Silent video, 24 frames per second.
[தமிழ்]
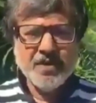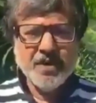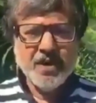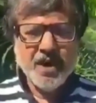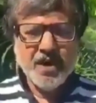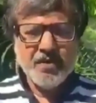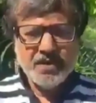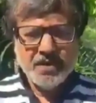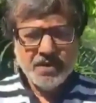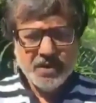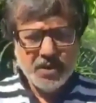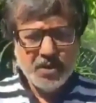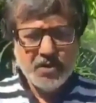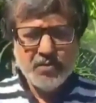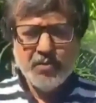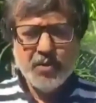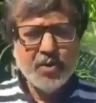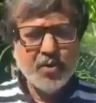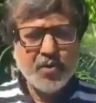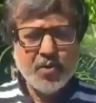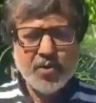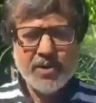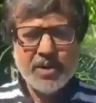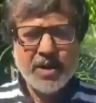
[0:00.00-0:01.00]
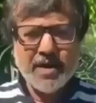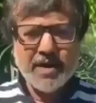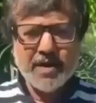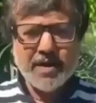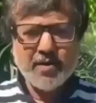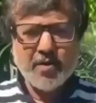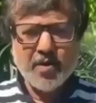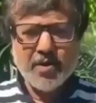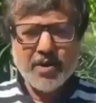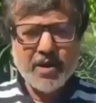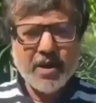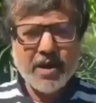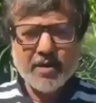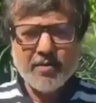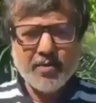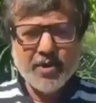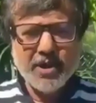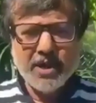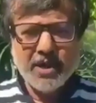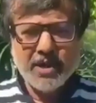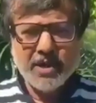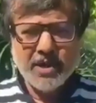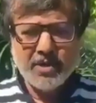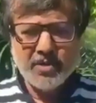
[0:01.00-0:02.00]
அவர் இருக்கும்போது கொண்டாடி கொண்டாட
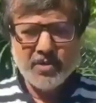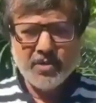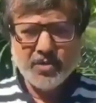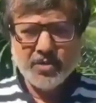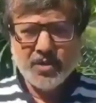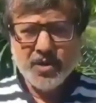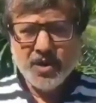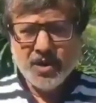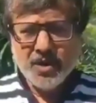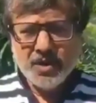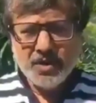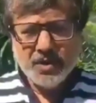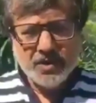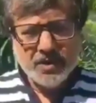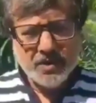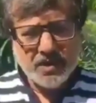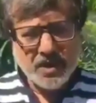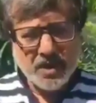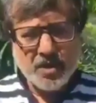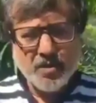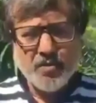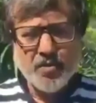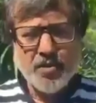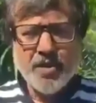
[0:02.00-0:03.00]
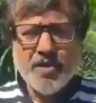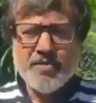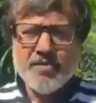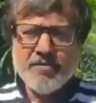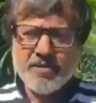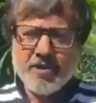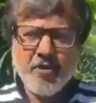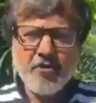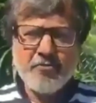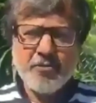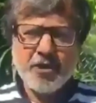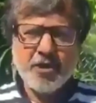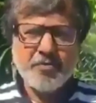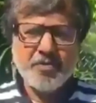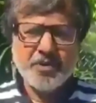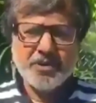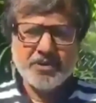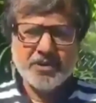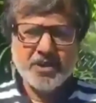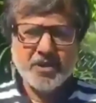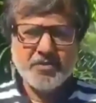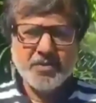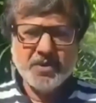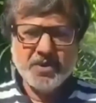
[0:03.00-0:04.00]
முடியலனாலும் இறக்கும்போதாவது அவர்
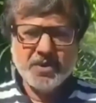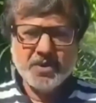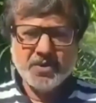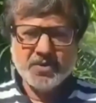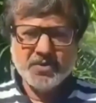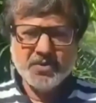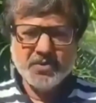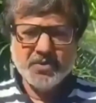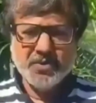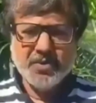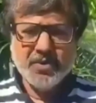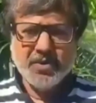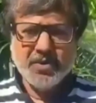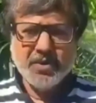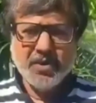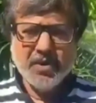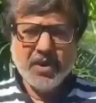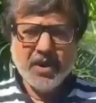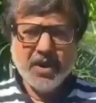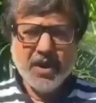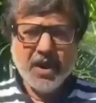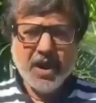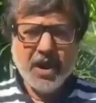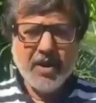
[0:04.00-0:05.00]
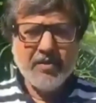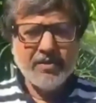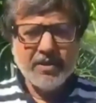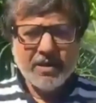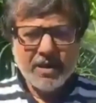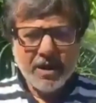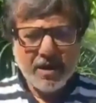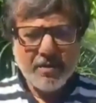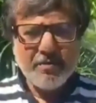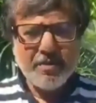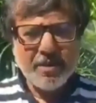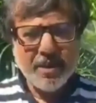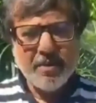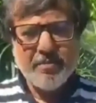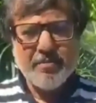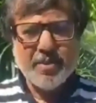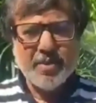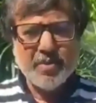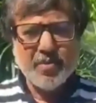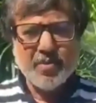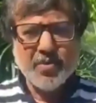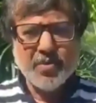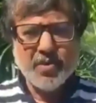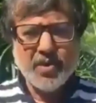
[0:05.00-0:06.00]
அவமானப்படுத்தாமல் இருக்கணும் அவருக்காக ப்ரே
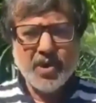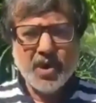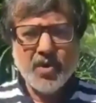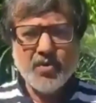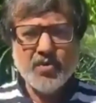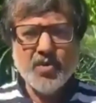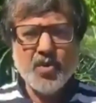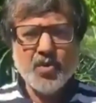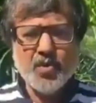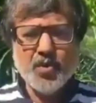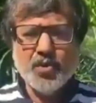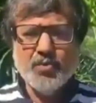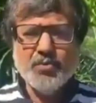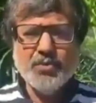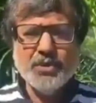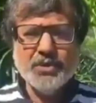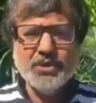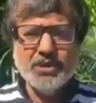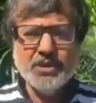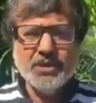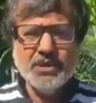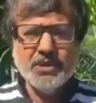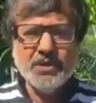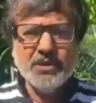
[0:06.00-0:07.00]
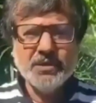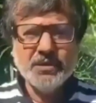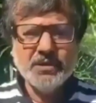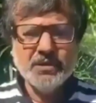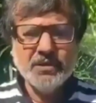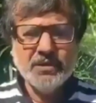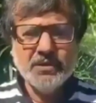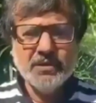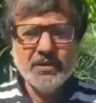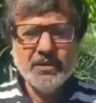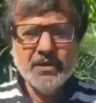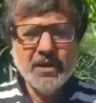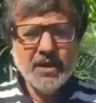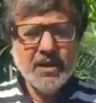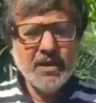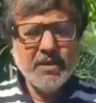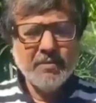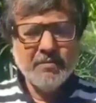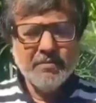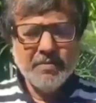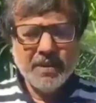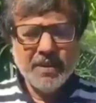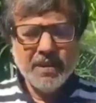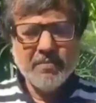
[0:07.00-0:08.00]
பண்ணுவோம் அவங்க குடும்பத்துக்கு இது
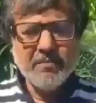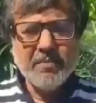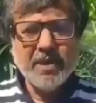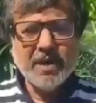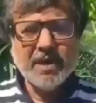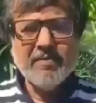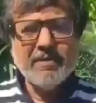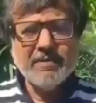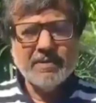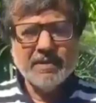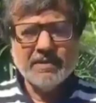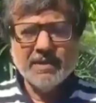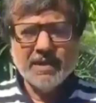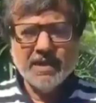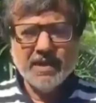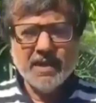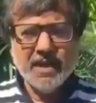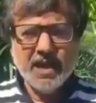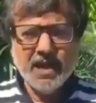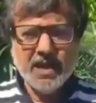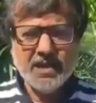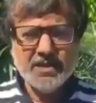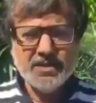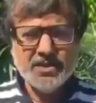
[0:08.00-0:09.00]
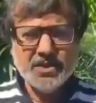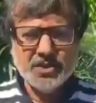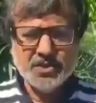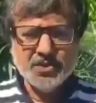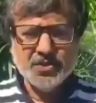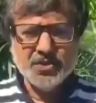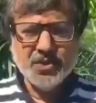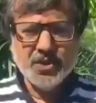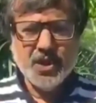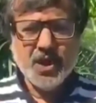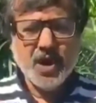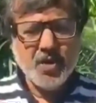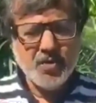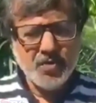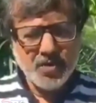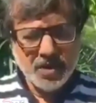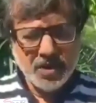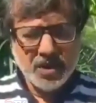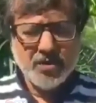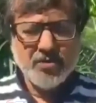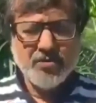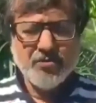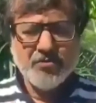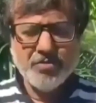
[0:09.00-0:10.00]
பெரிய மன வருத்தத்தை அழிச்சிருக்கோம்
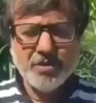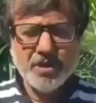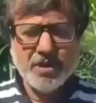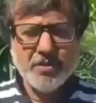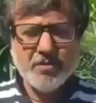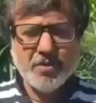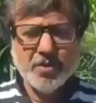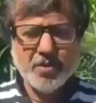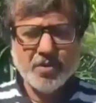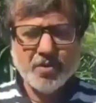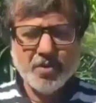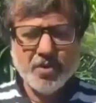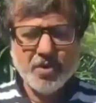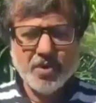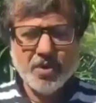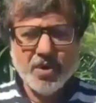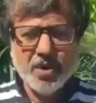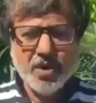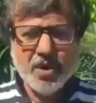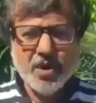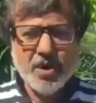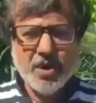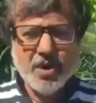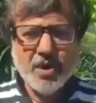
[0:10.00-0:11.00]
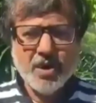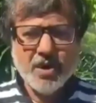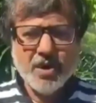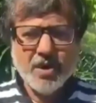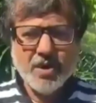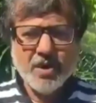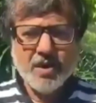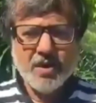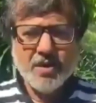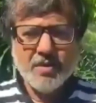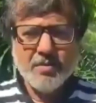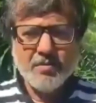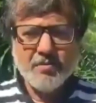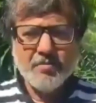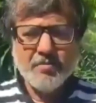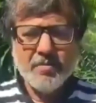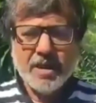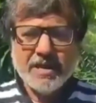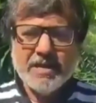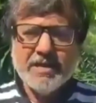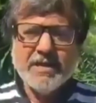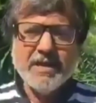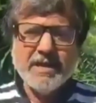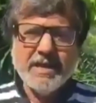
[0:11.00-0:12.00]
அவங்களுக்காகவும் ப்ரே பண்ணுவோம்
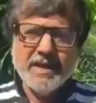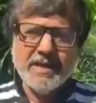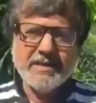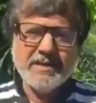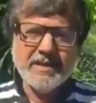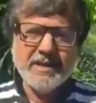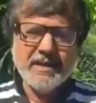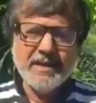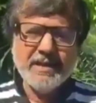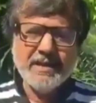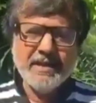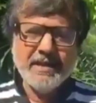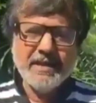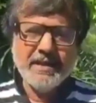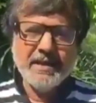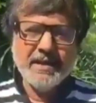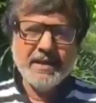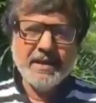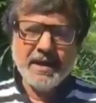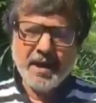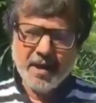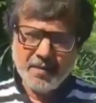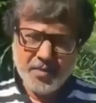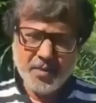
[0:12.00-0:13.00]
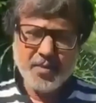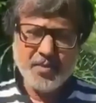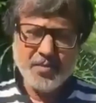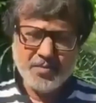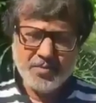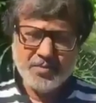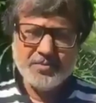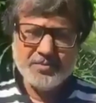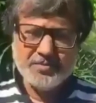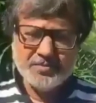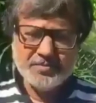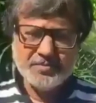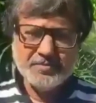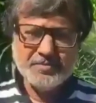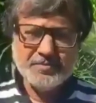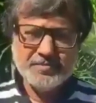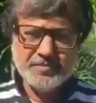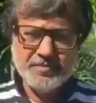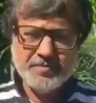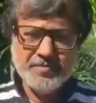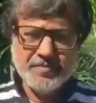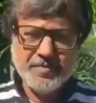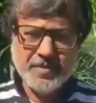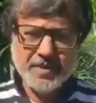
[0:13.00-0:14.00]
மனித நேயத்தை காப்போம்
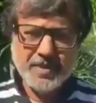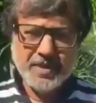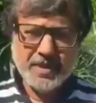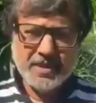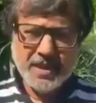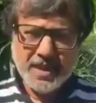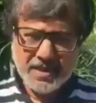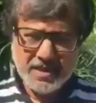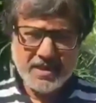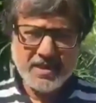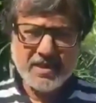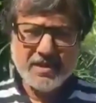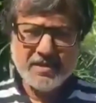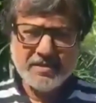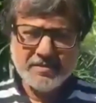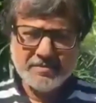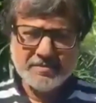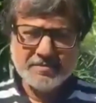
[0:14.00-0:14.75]
நன்றி